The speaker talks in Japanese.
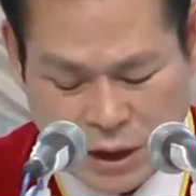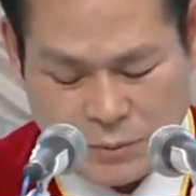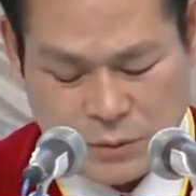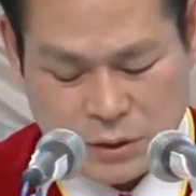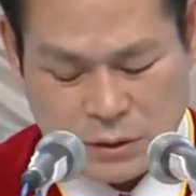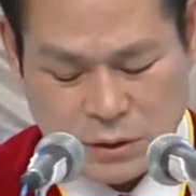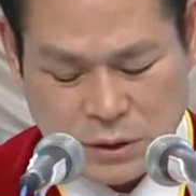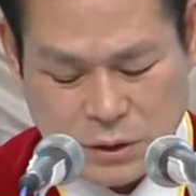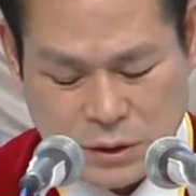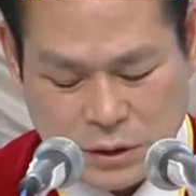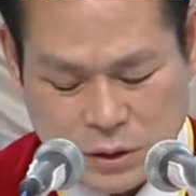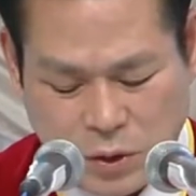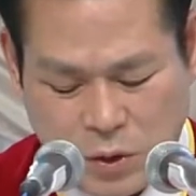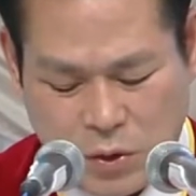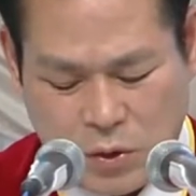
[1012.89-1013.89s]
心のい
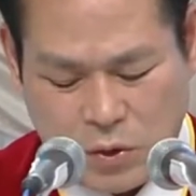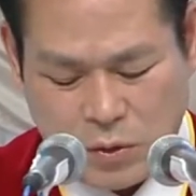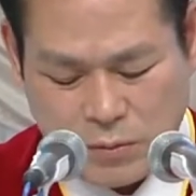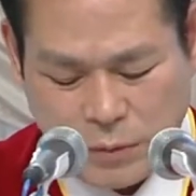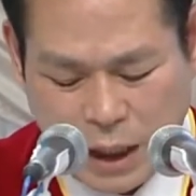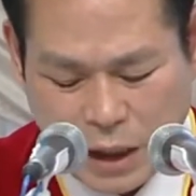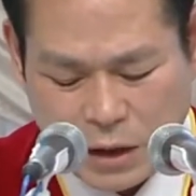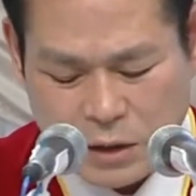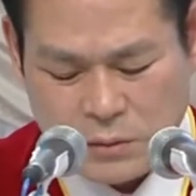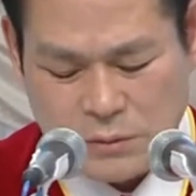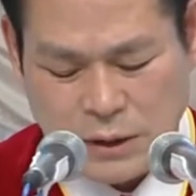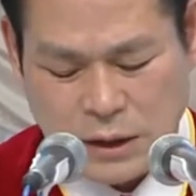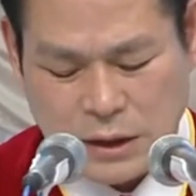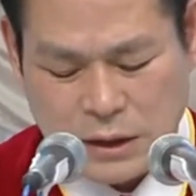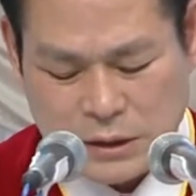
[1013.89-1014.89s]
ろいろな考え
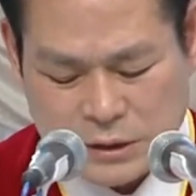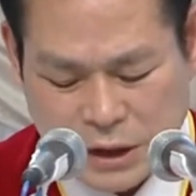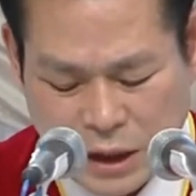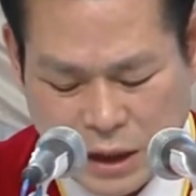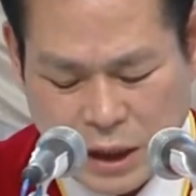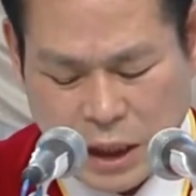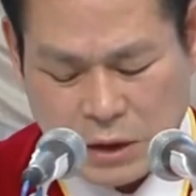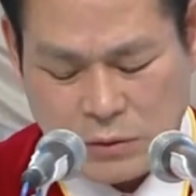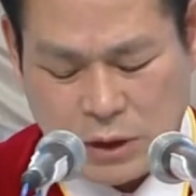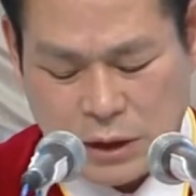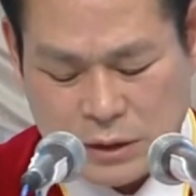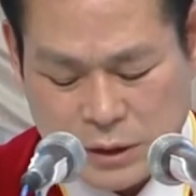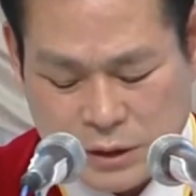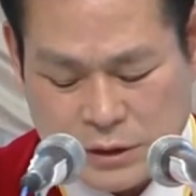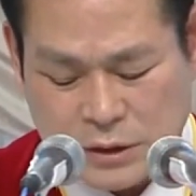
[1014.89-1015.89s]
や計りごとを
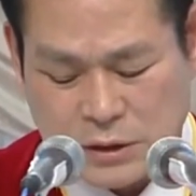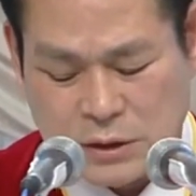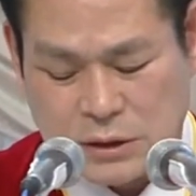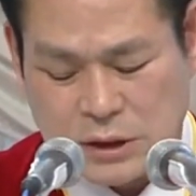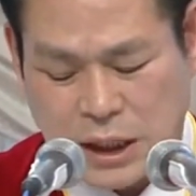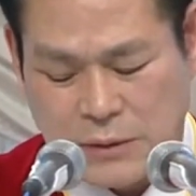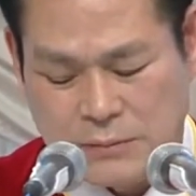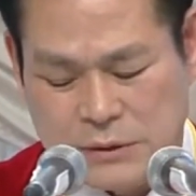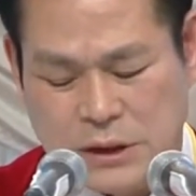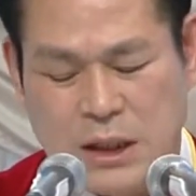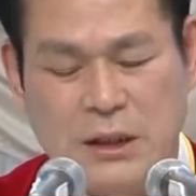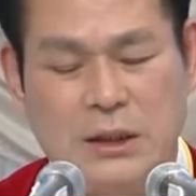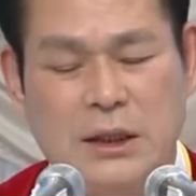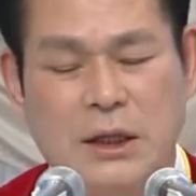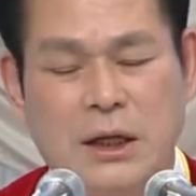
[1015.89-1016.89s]
判別すること
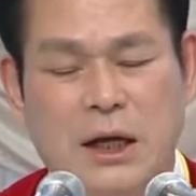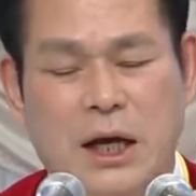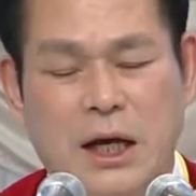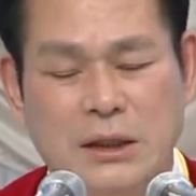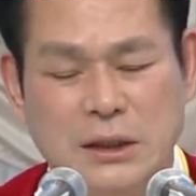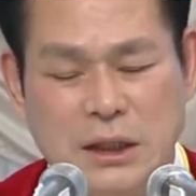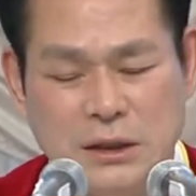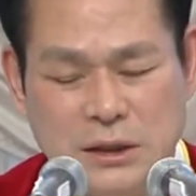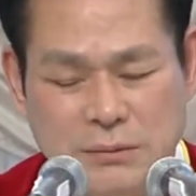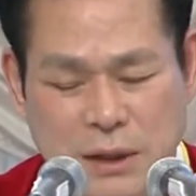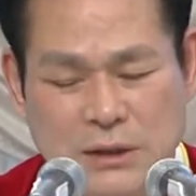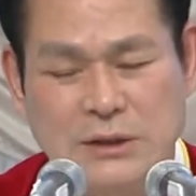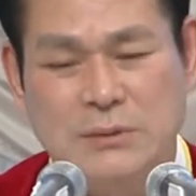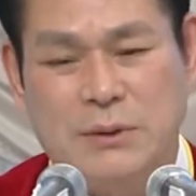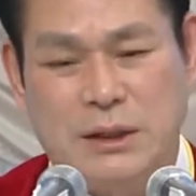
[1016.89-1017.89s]
ができます。
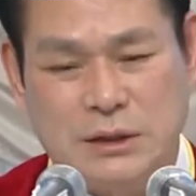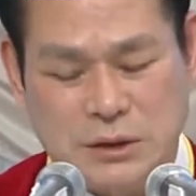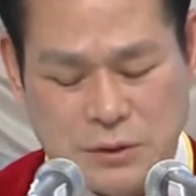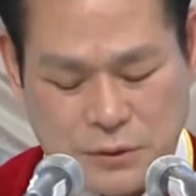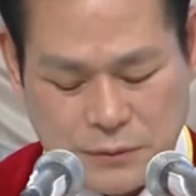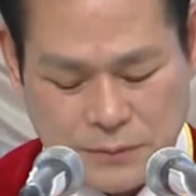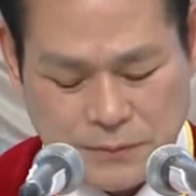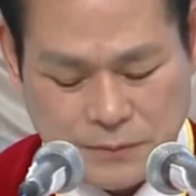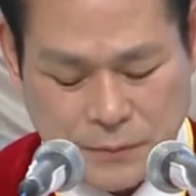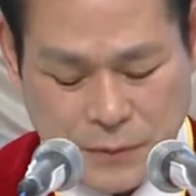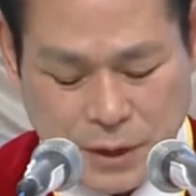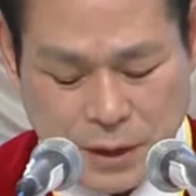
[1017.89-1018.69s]
とあります。